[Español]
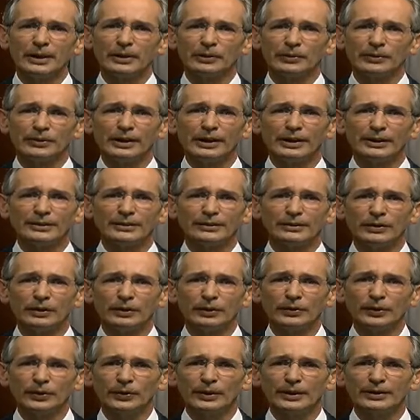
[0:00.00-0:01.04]
pero
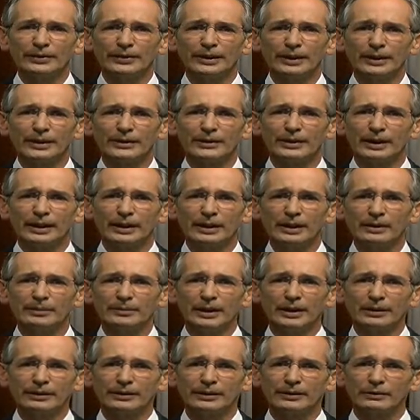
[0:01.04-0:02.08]
silencioso de escenas de
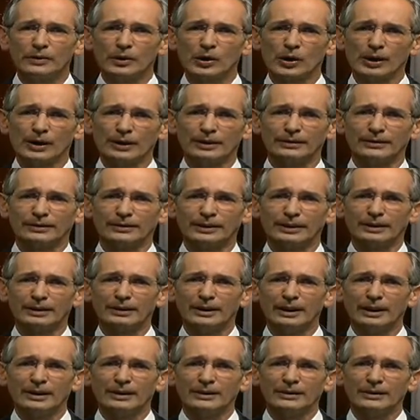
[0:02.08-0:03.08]
crímenes y violencia.